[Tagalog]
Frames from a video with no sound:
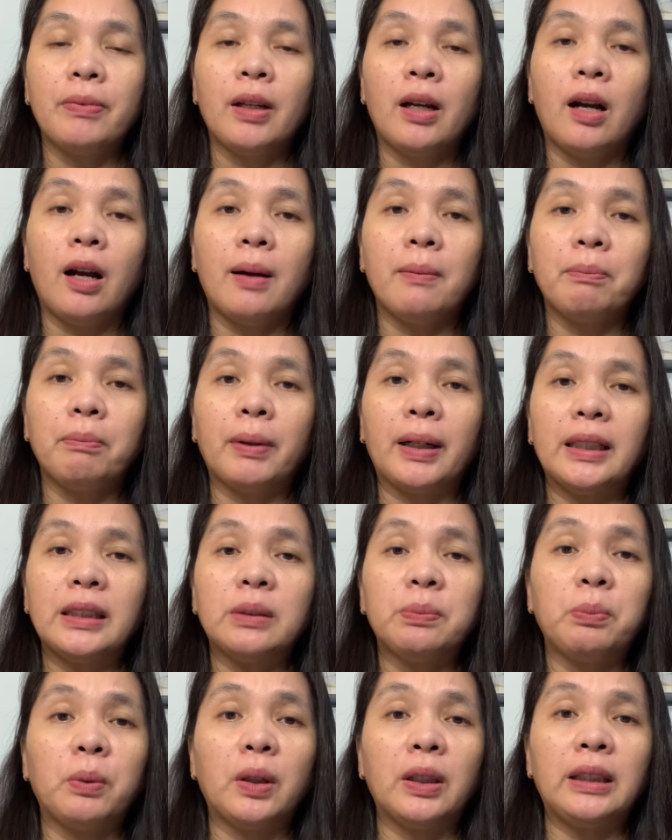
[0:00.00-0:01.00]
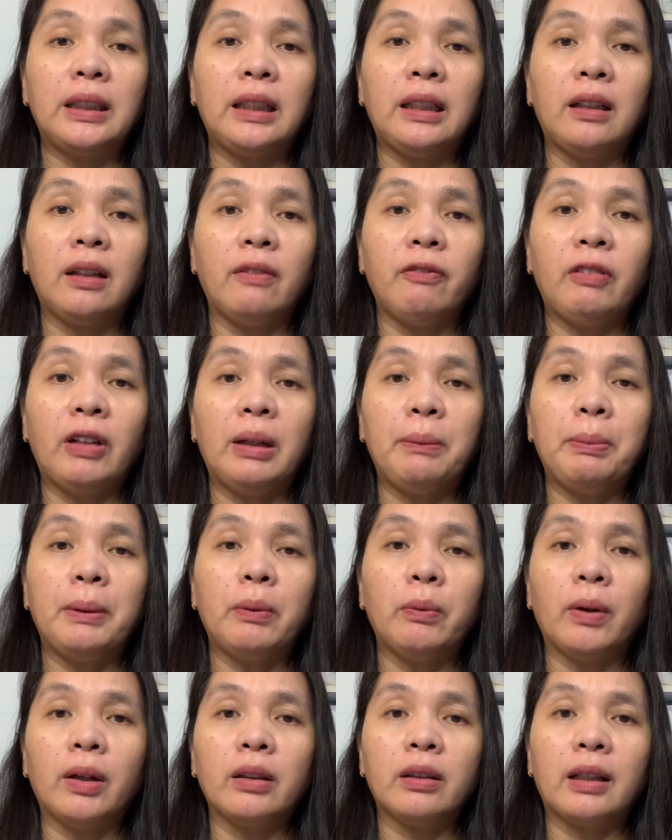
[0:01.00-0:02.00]
ang price po ni
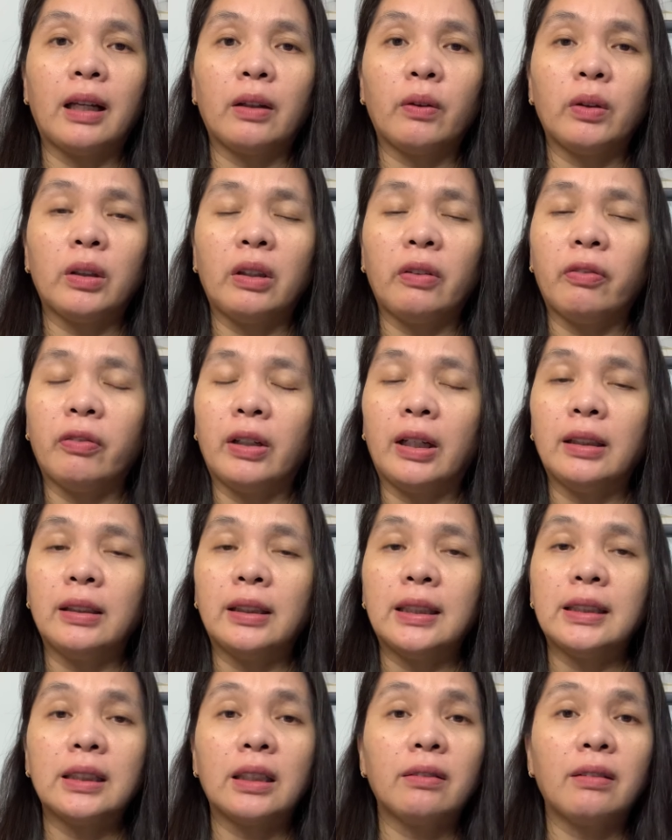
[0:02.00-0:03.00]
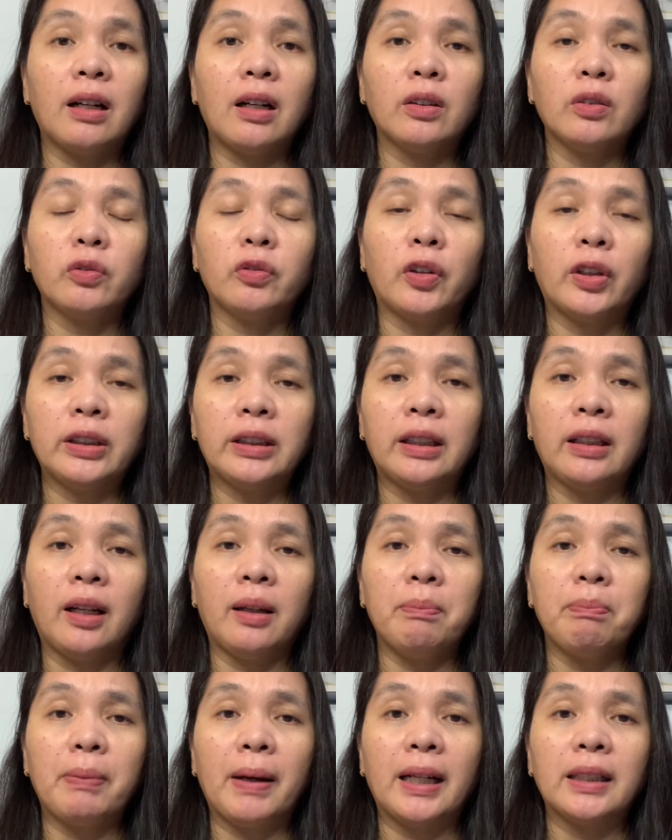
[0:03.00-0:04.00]
Philippine Wealth Equity Fund is around
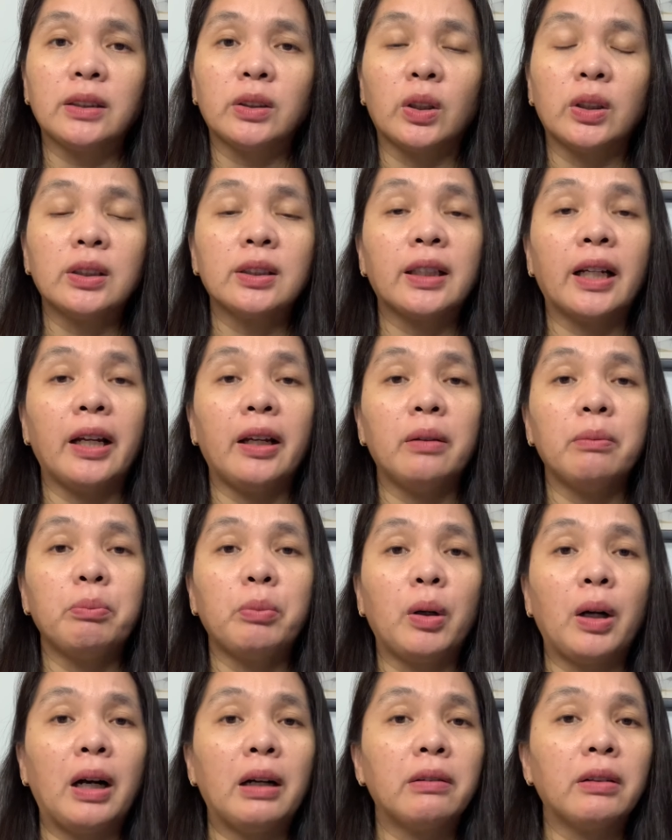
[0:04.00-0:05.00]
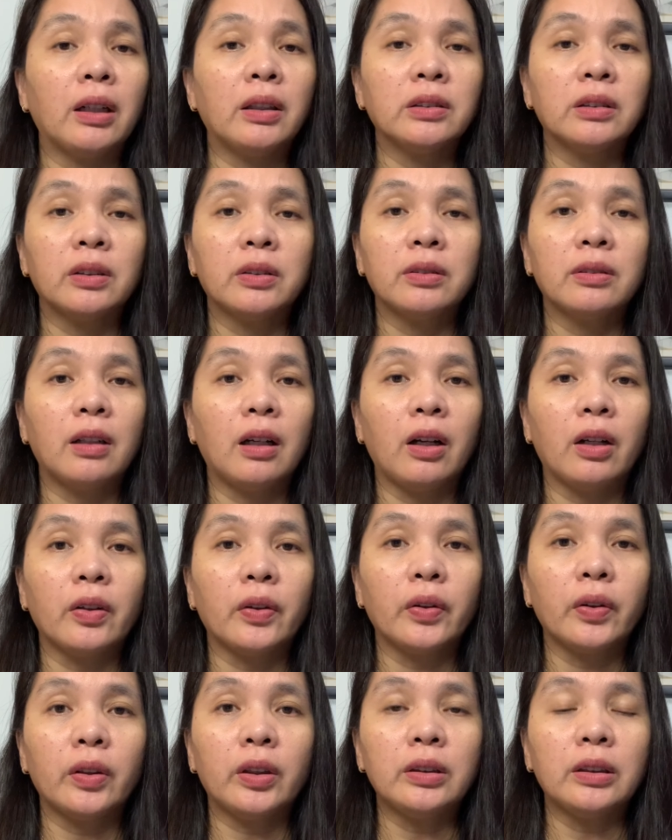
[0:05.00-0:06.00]
49 pesos. Ngayon po around uh,
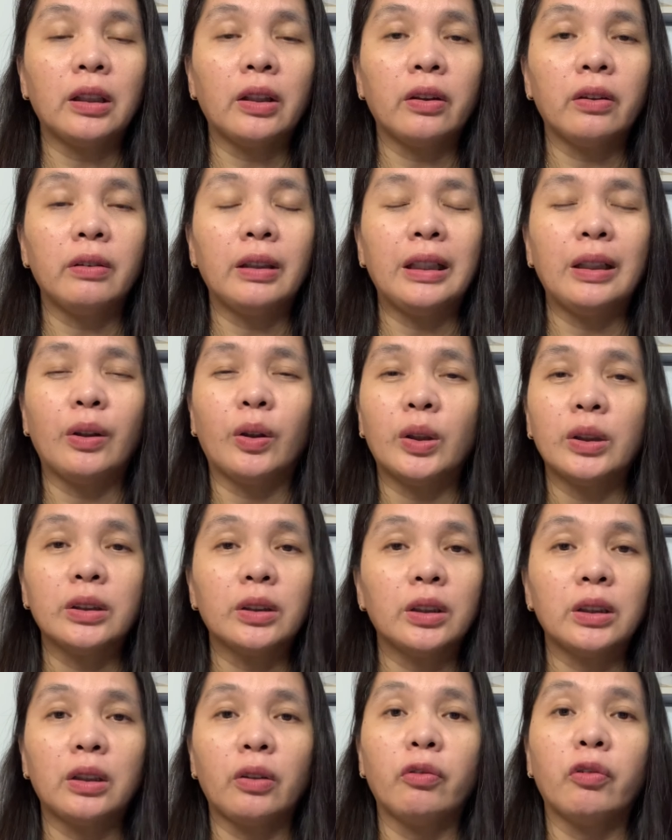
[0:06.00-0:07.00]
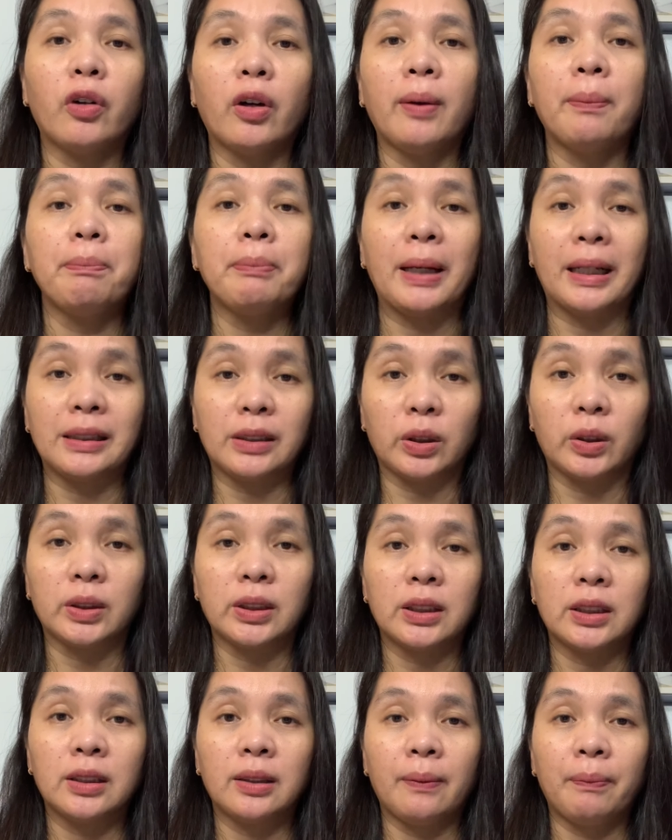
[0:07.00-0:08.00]
33 or 34
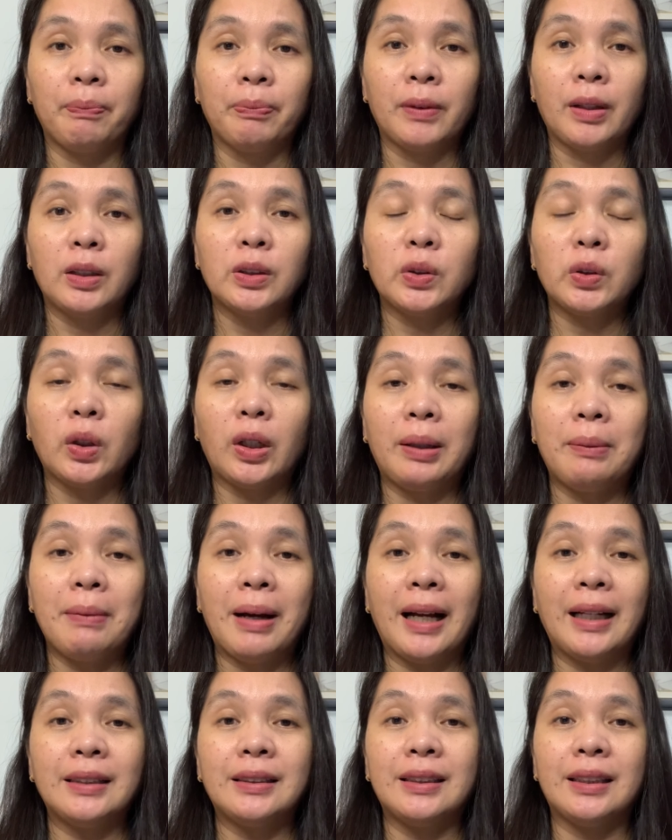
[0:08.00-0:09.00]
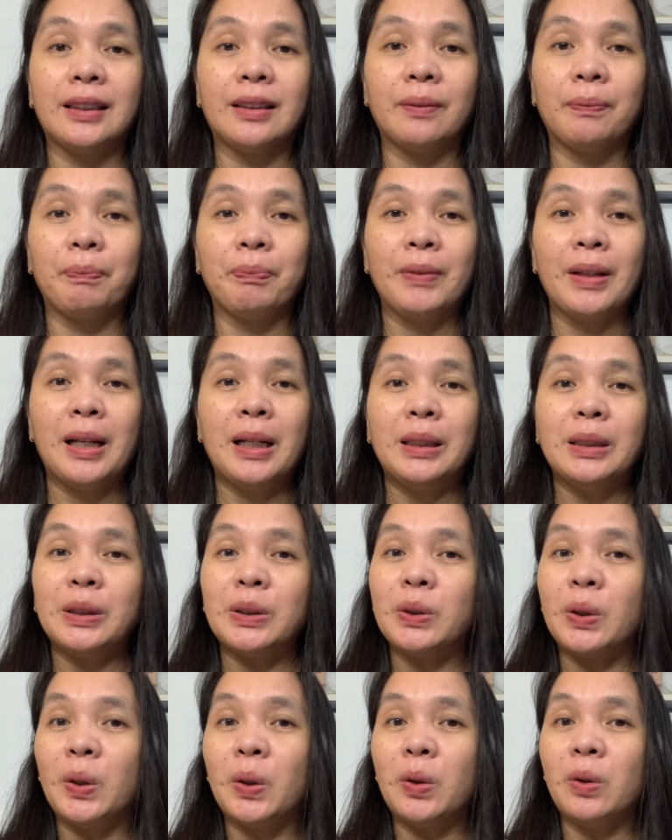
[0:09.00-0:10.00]
pesos. So imagine.
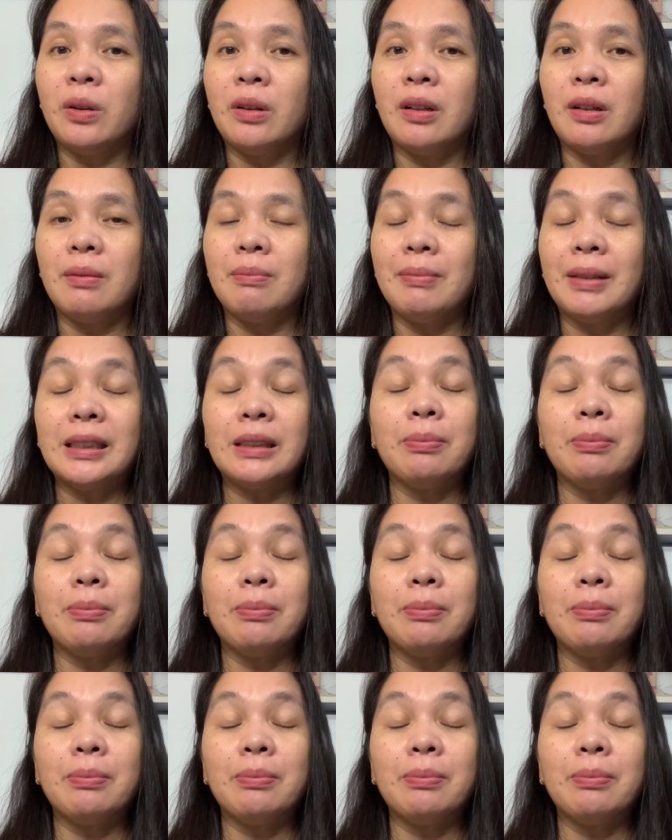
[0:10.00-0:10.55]
So mas